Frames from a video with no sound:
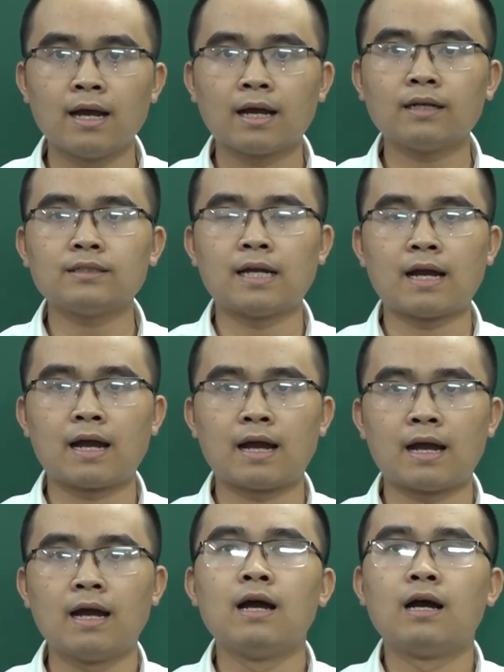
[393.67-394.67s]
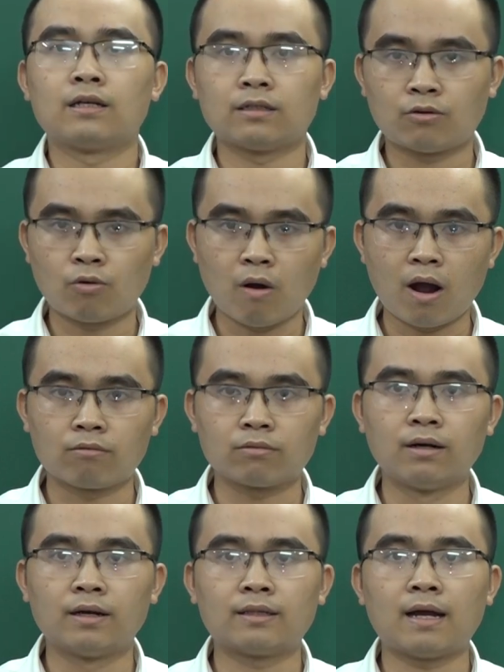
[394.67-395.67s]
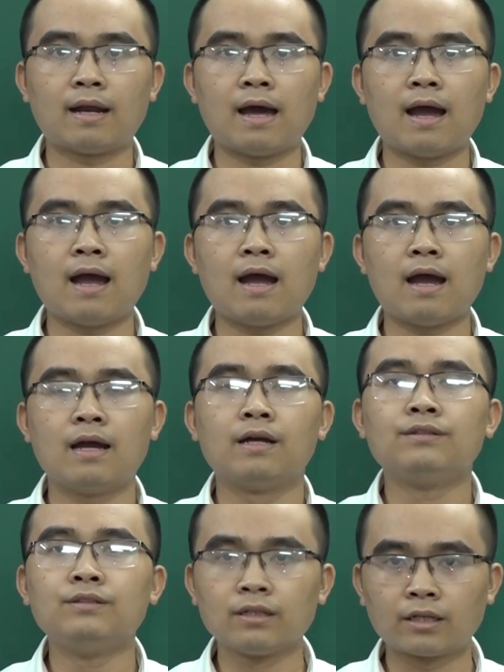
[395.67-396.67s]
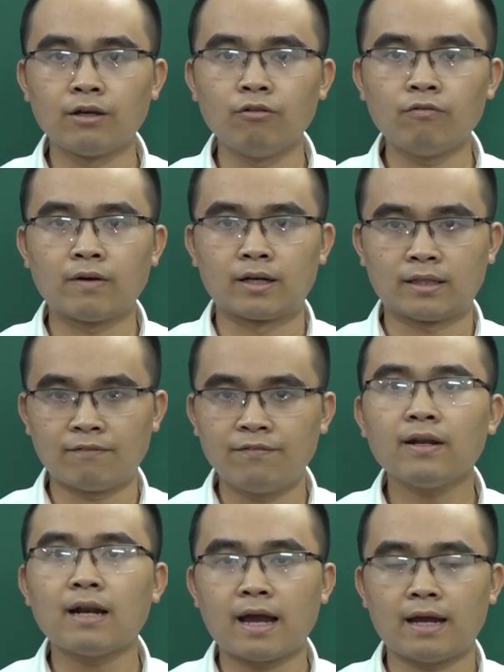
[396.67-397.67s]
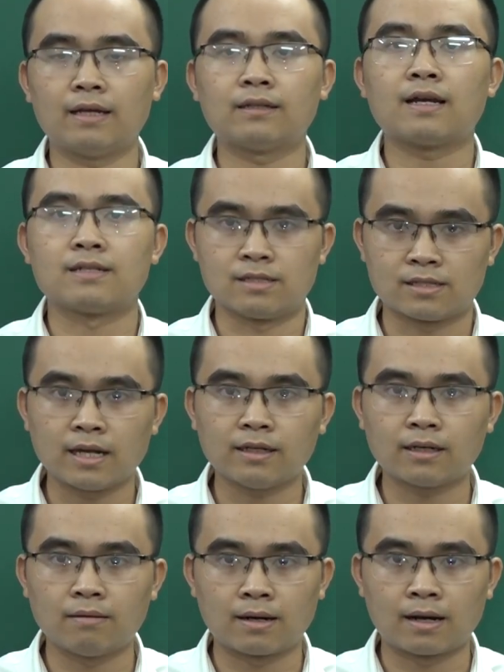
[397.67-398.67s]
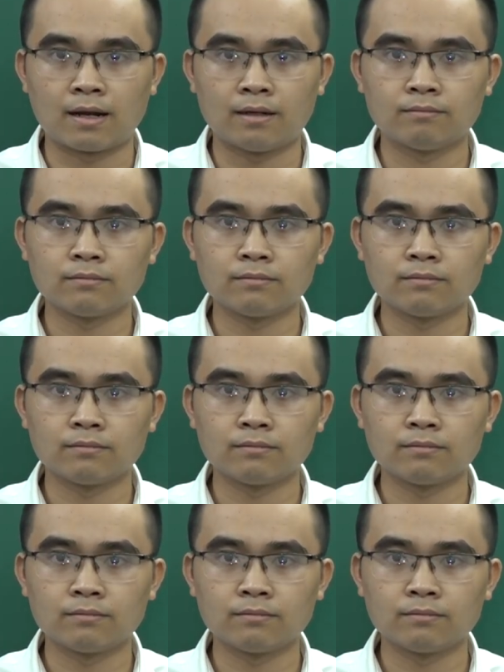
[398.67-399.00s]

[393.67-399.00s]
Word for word: các nhà khoa học người ta đã nghiên cứu và người ta viết lại thành sách các bạn ạ.